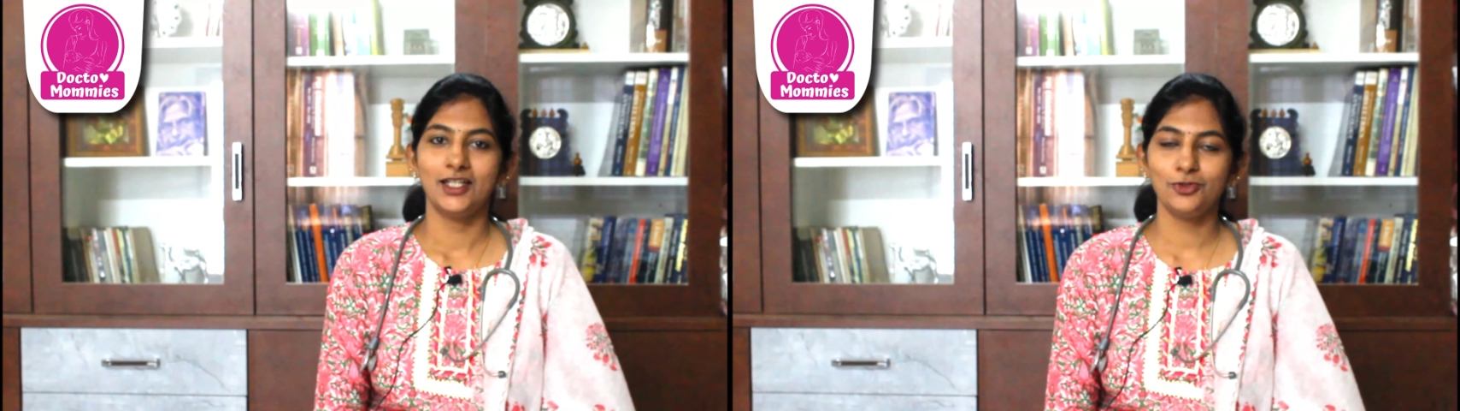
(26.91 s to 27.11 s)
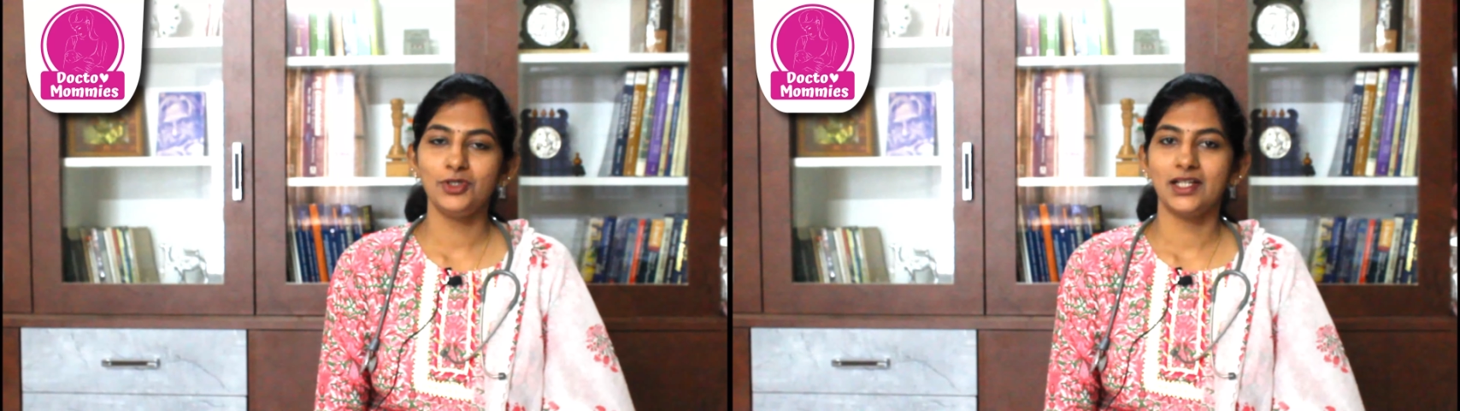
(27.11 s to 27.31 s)

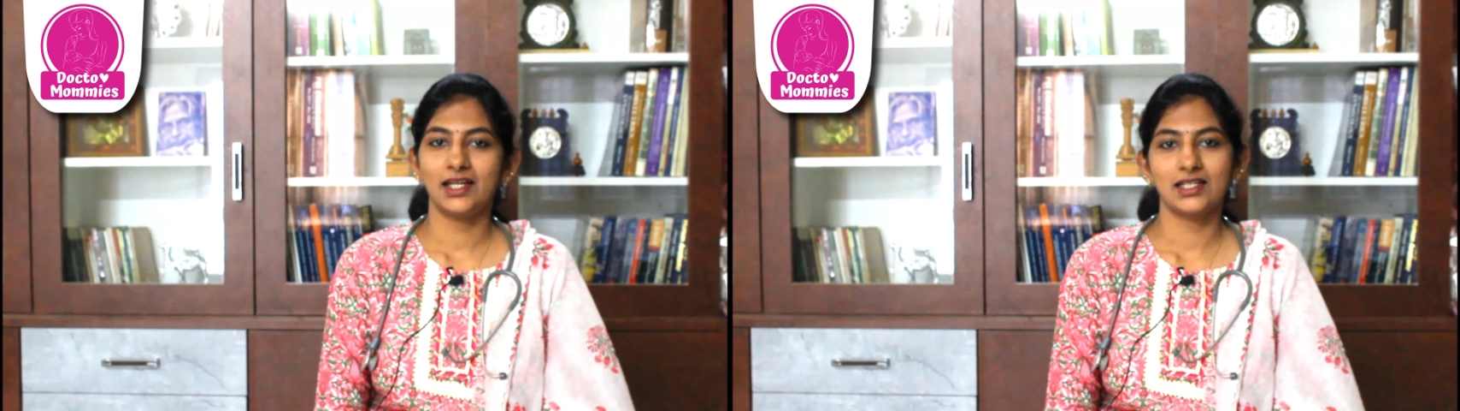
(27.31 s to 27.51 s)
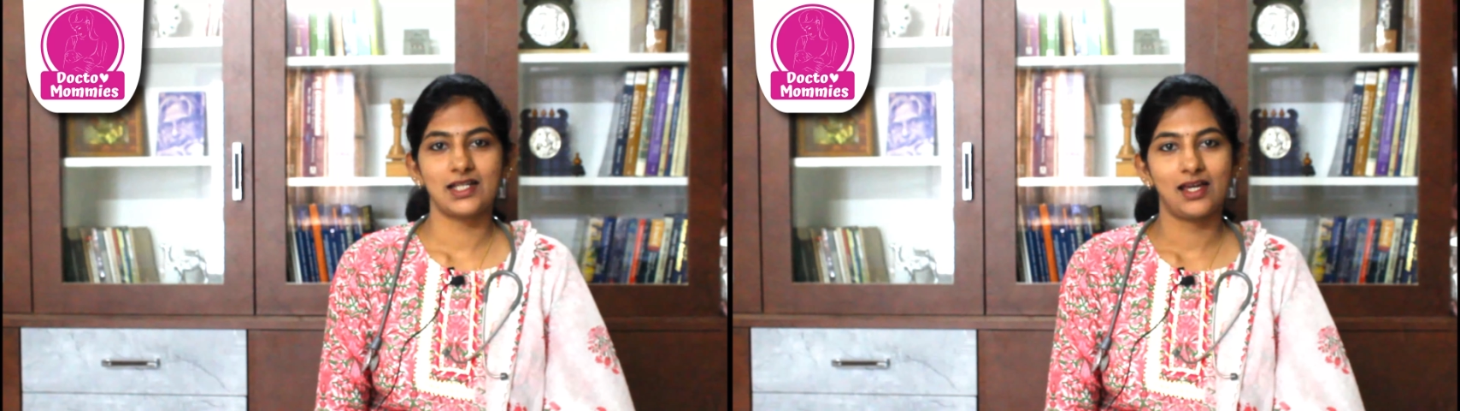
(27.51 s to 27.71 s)
இன்னும்
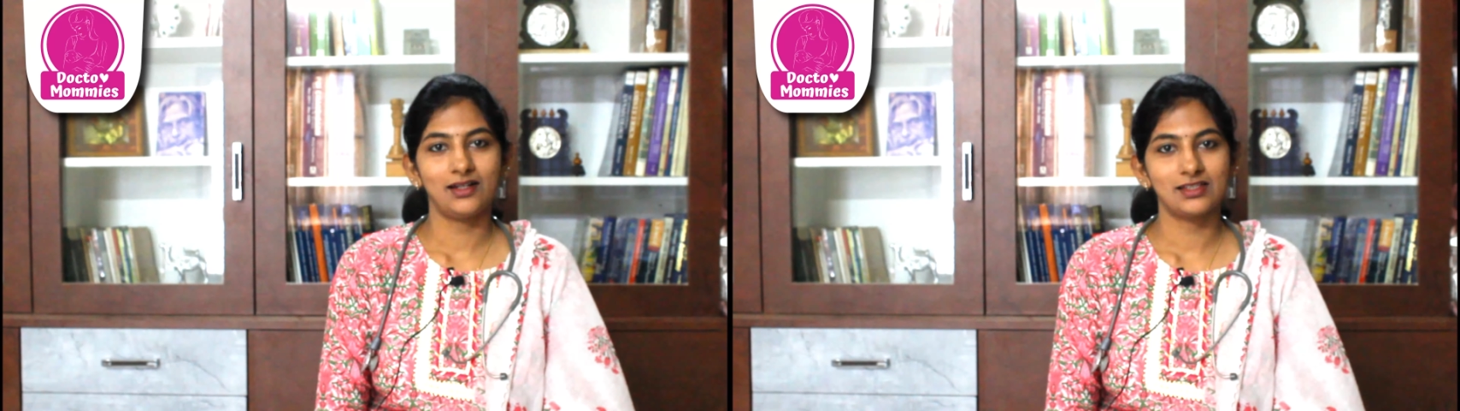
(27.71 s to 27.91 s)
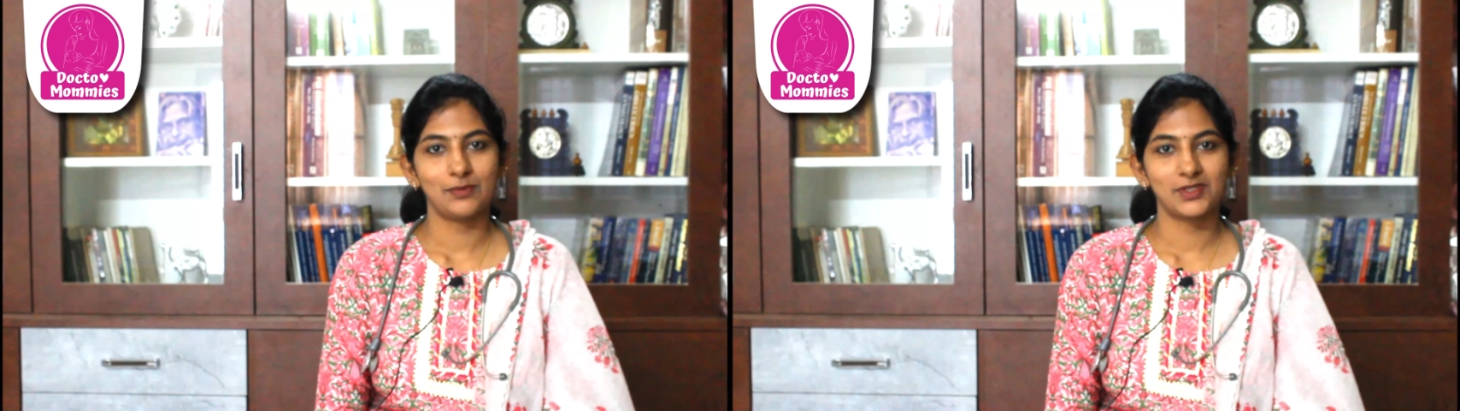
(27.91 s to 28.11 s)
நீங்கள் எங்கள்
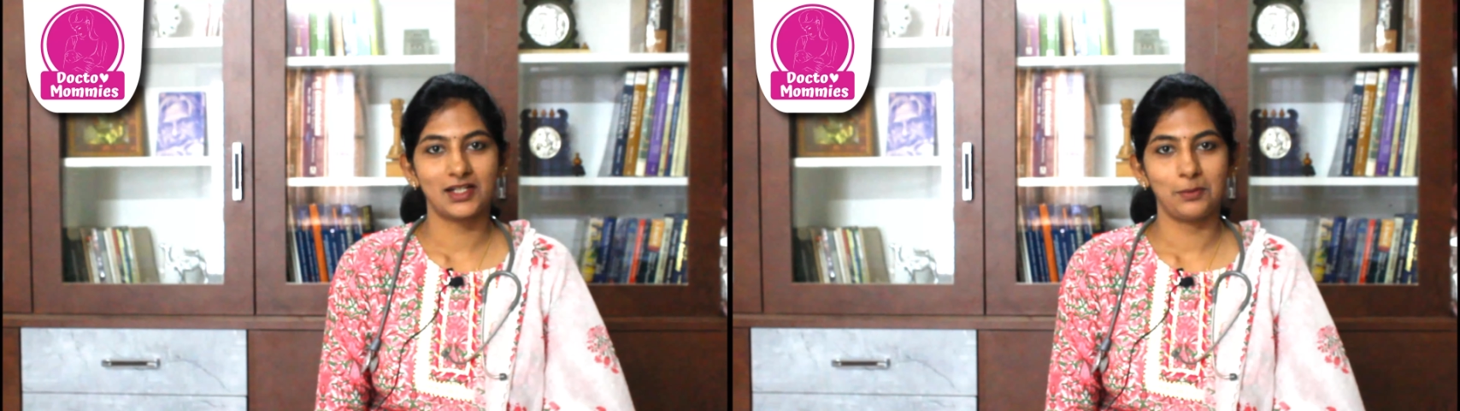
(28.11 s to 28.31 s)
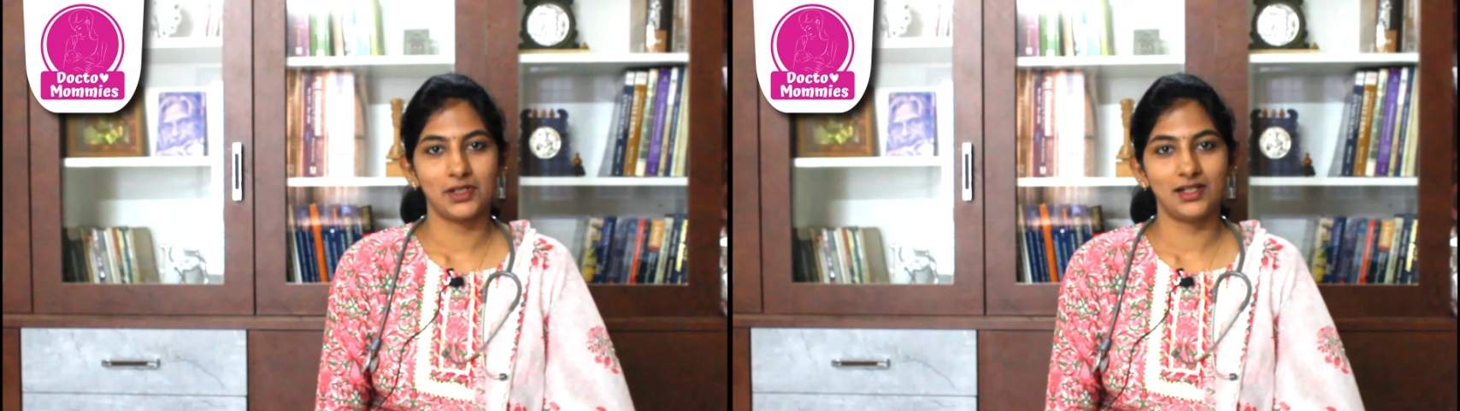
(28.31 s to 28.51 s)
சேனலுக்கு
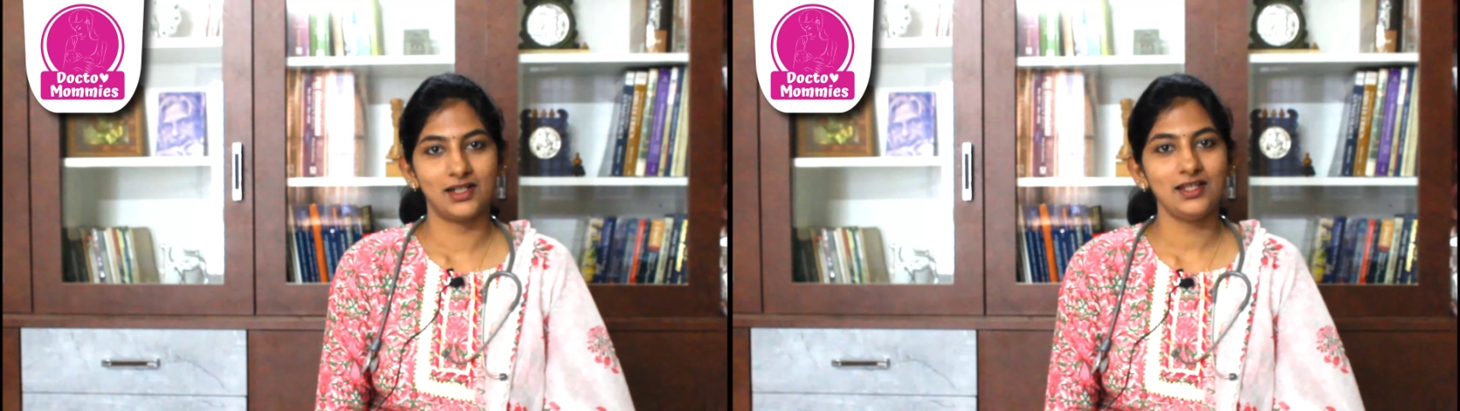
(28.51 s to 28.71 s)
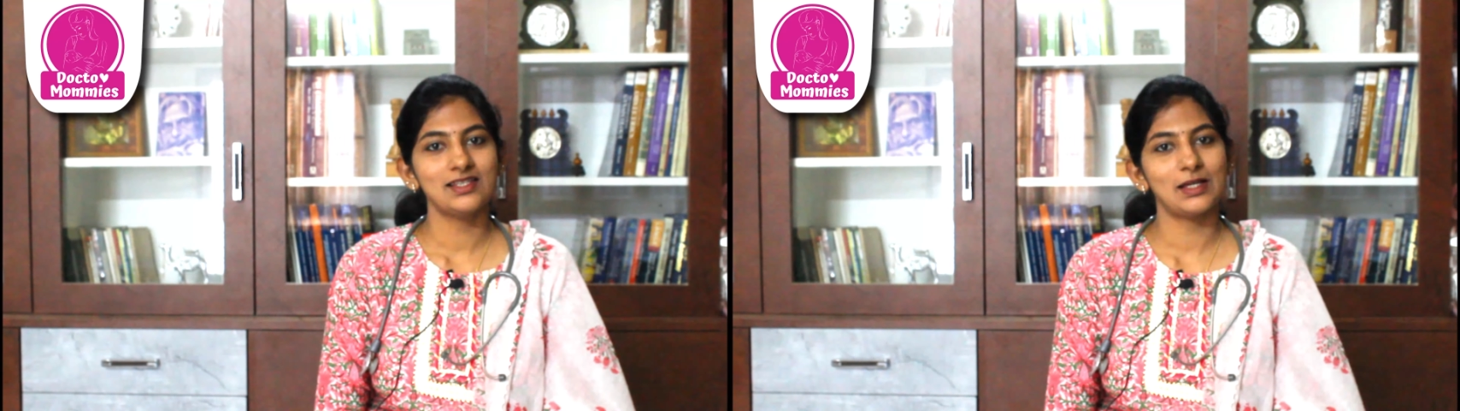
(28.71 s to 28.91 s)
சப்ஸ்கிரைப் பண்ணலன்னா